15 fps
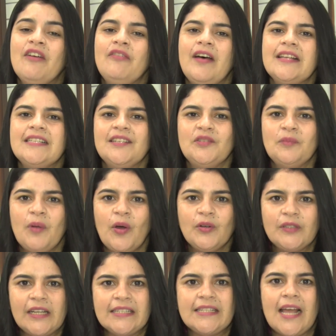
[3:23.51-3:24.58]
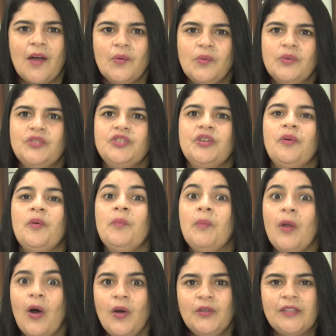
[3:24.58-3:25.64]
fazendo o Bloco da Saúde, o
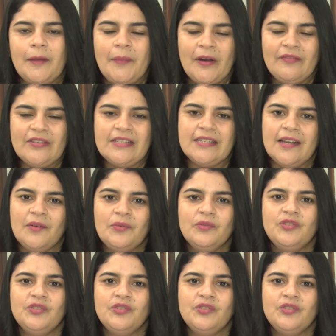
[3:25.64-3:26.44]
Bloco da Prevenção,